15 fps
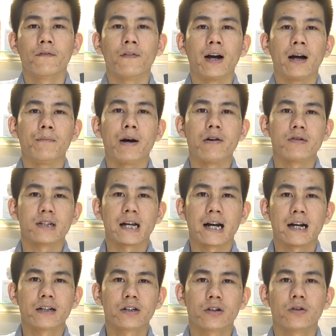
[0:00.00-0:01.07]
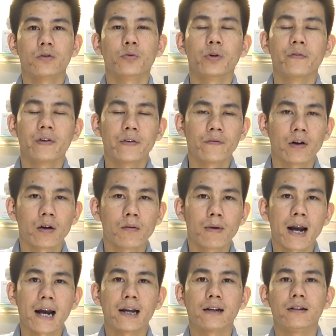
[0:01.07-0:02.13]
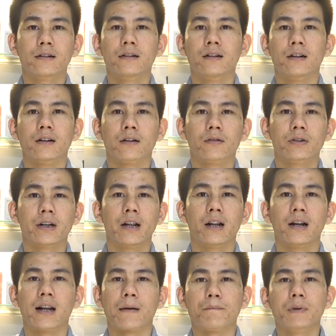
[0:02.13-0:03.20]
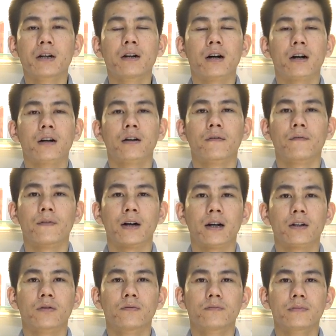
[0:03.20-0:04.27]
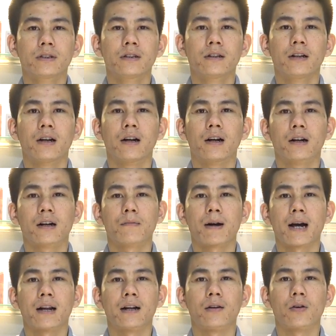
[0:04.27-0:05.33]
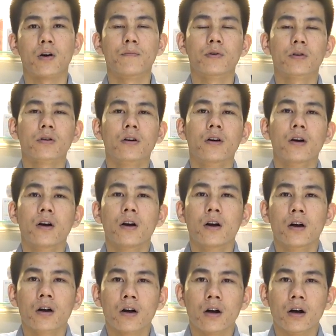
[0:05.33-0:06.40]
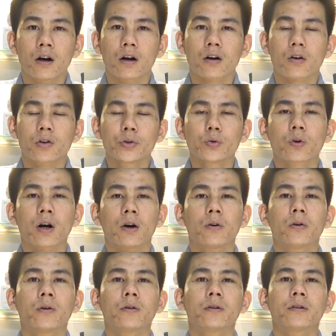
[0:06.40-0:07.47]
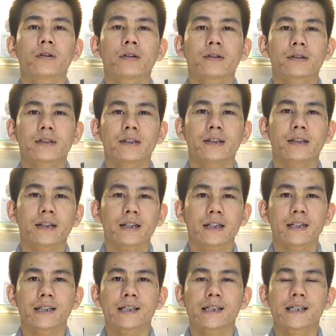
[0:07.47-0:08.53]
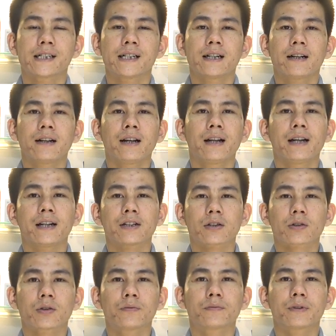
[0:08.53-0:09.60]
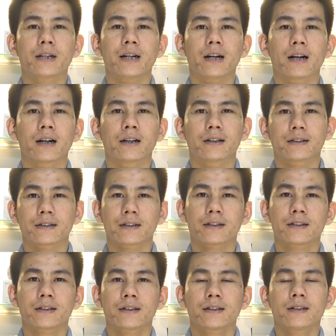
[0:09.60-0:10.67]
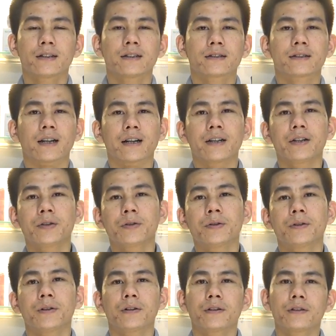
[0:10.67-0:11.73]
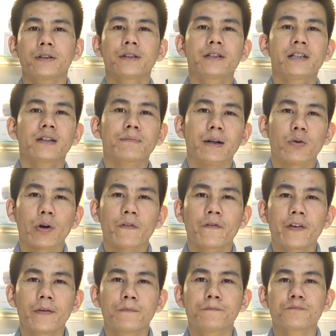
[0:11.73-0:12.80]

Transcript: và báo giá cho quý vị và các bạn là có thể là nắm được, và cũng như là các bạn nào có một uh, có nhu cầu thì uh, liên hệ cho Tùng để uh, sở hữu những chiếc máy quay phim